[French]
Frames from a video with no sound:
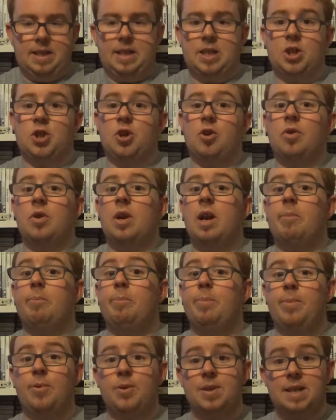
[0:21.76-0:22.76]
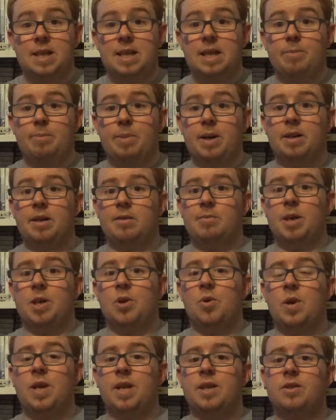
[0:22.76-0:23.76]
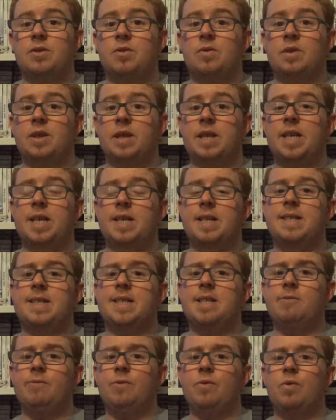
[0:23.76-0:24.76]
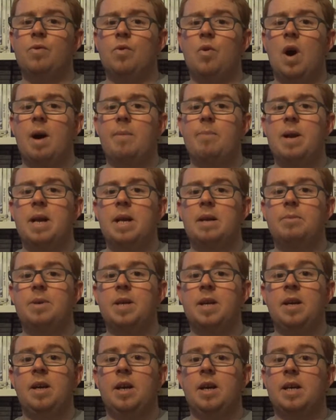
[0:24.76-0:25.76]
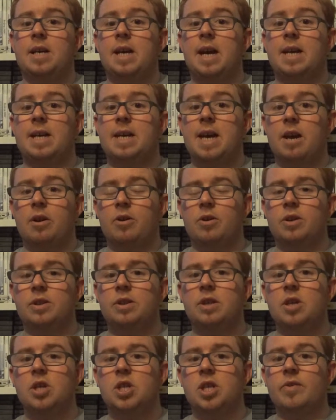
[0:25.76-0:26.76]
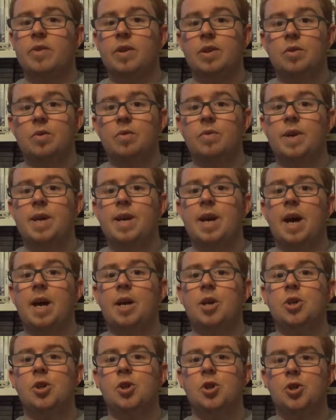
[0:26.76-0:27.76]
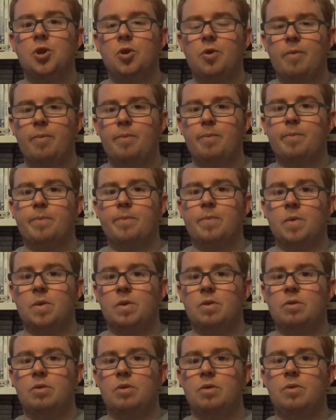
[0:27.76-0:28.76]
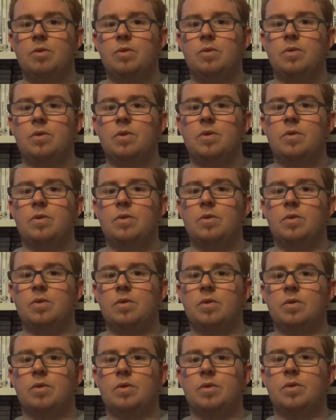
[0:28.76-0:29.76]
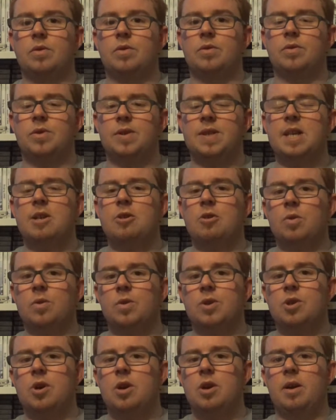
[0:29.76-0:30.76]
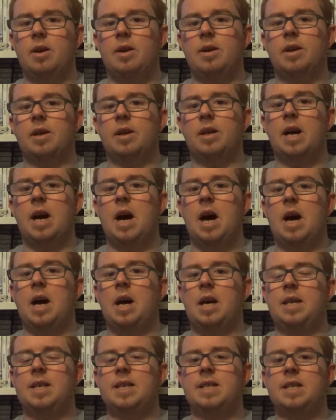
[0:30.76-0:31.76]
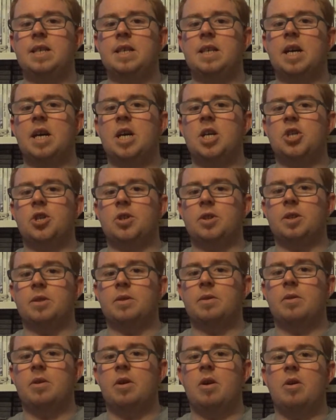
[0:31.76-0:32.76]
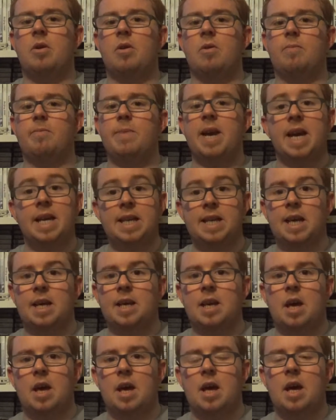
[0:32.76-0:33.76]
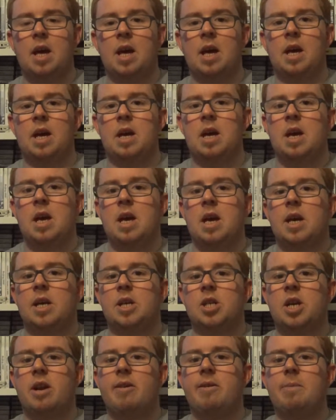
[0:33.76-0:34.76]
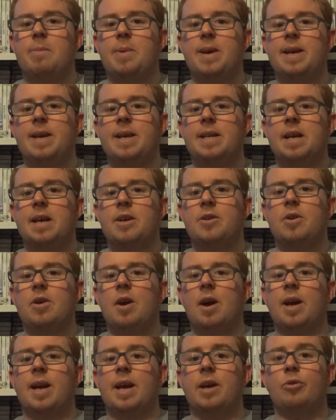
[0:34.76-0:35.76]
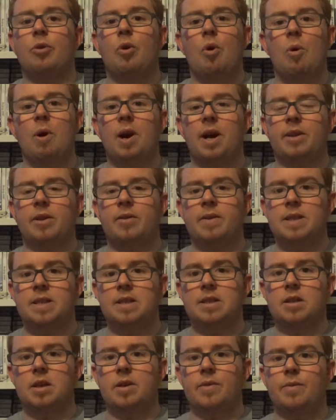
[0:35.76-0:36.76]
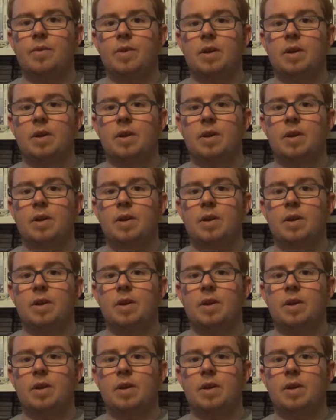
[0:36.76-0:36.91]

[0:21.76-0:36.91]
Je ne la possédais pas dans ma collection. Et si vous vous rappelez bien, il y a quelques temps, j'avais trouvé un jeu de, de cette console à Easy Cash euh, Mérignac. Je l'avais payé d'ailleurs 4,99€.